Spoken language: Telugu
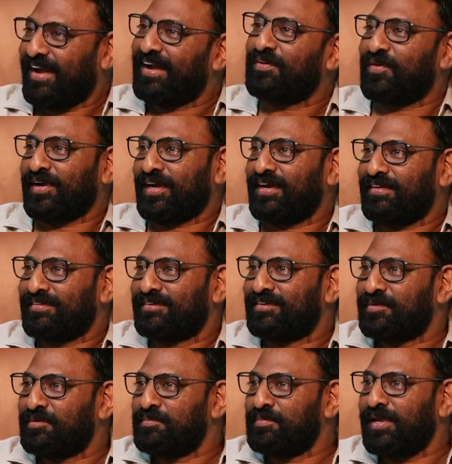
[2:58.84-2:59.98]
అంటే ఒకటండి
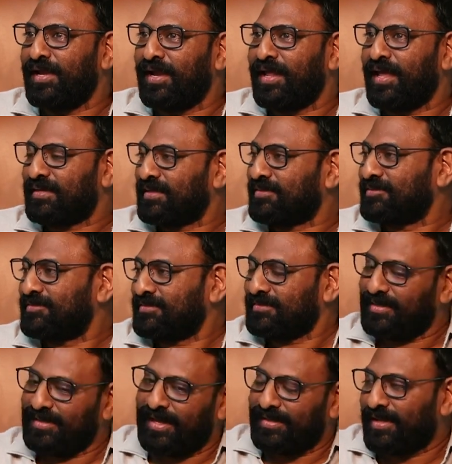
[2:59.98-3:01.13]
బీయింగ్ ఏ డైరెక్టర్
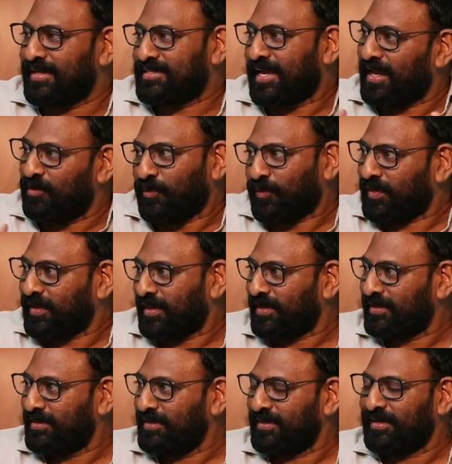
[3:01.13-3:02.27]
ఏదైనా చేయాలని ఉంటుంది
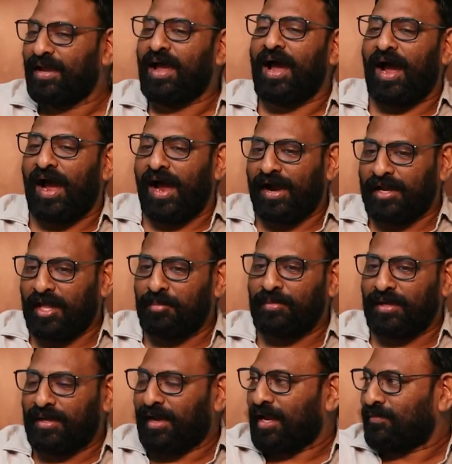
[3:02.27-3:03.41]
కదండి ఆ
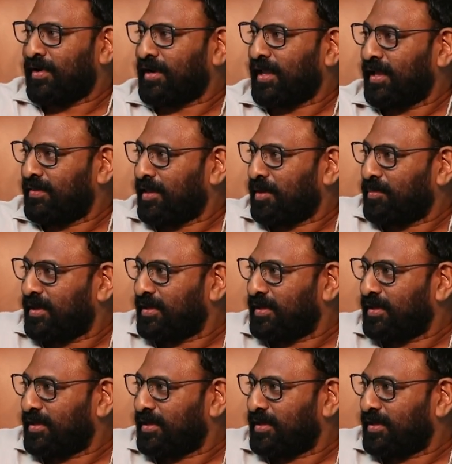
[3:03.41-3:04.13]
టైంకి అలవాటు అయ్యిందని